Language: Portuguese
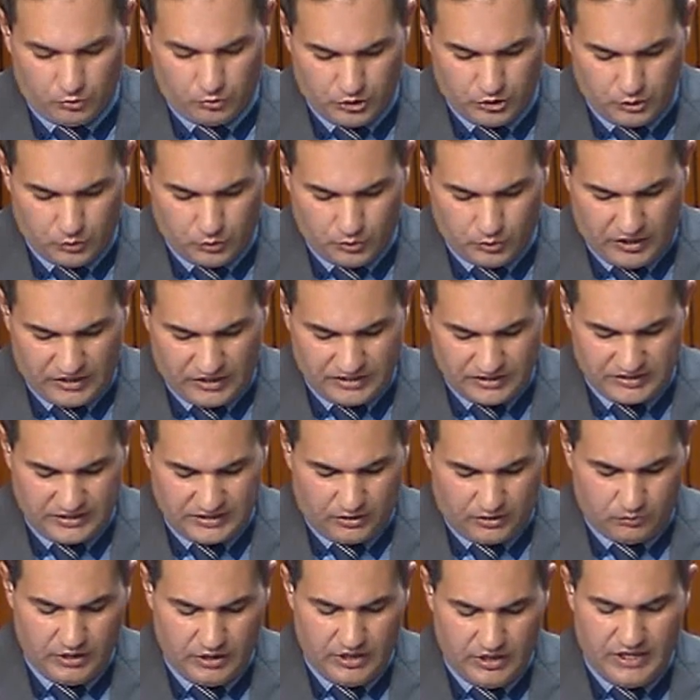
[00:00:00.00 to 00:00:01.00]

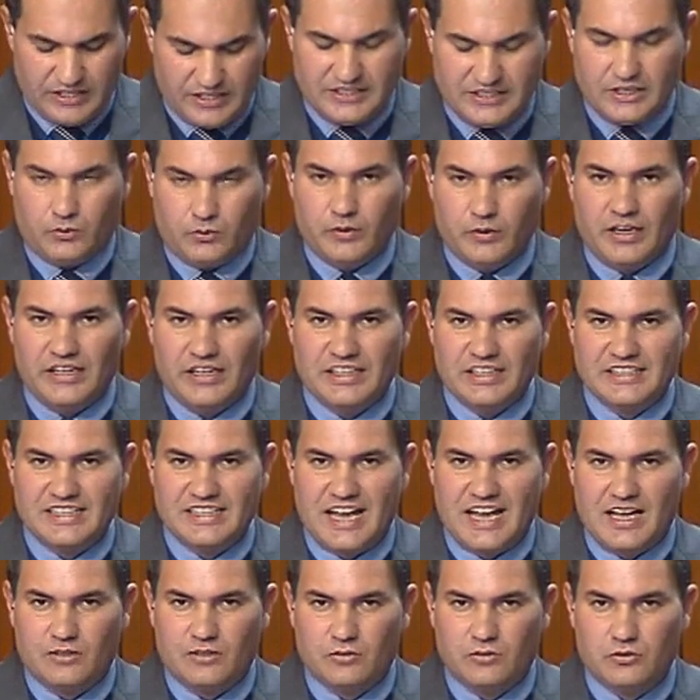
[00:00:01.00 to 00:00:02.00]
Educação serão
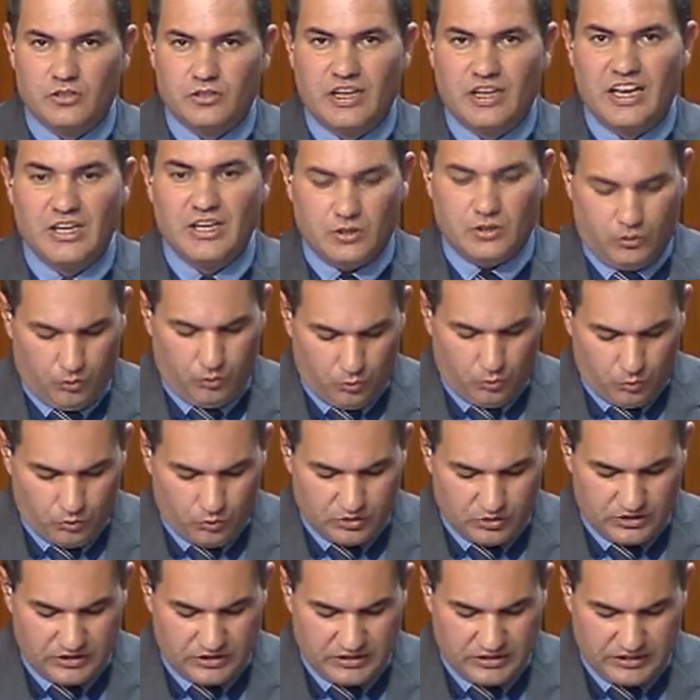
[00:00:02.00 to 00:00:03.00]
realizados em
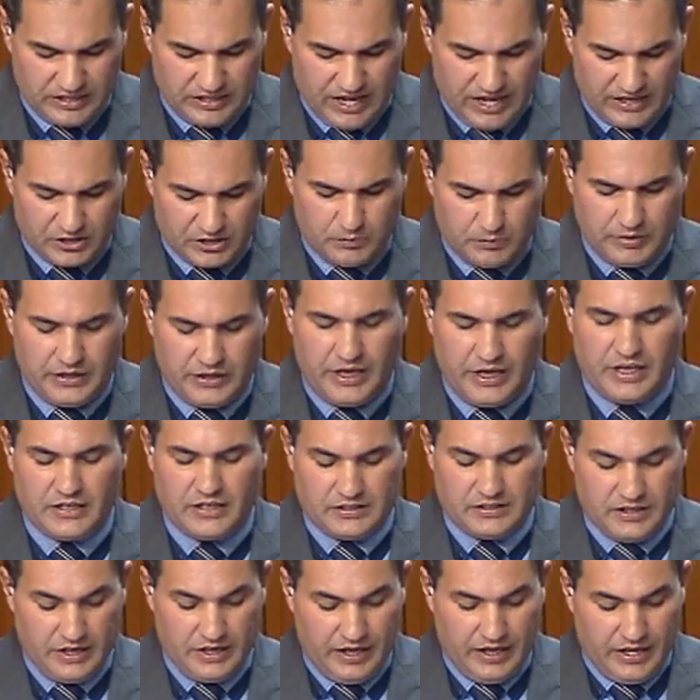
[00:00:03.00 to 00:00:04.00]
11 cidades
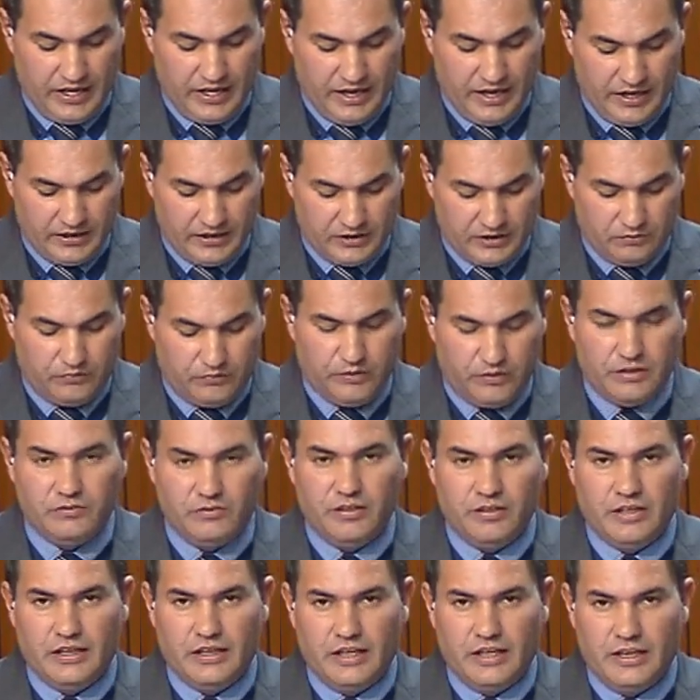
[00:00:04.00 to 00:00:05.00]
mineiras entre
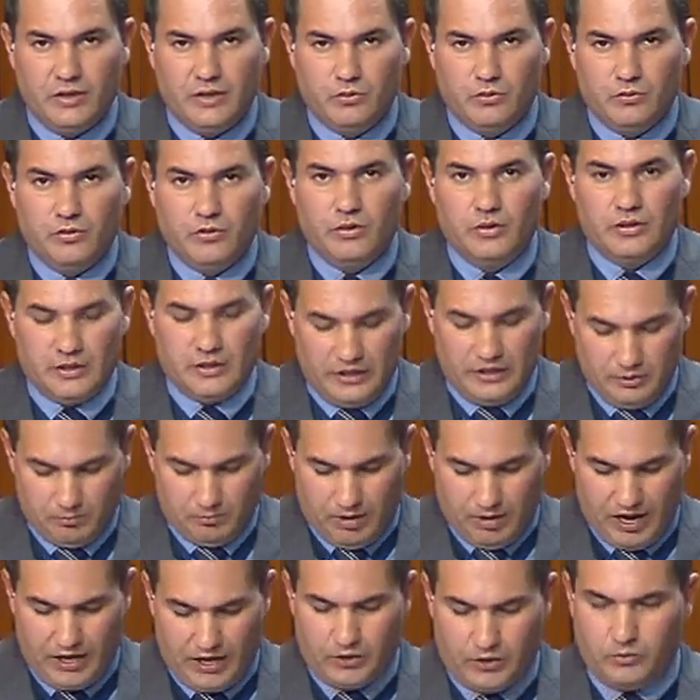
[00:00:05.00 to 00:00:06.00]
fevereiro e
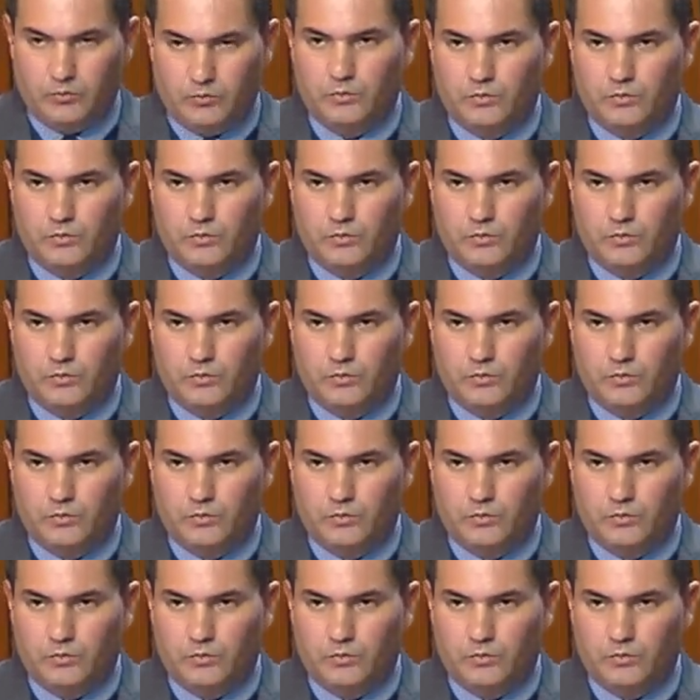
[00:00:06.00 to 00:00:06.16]
maio.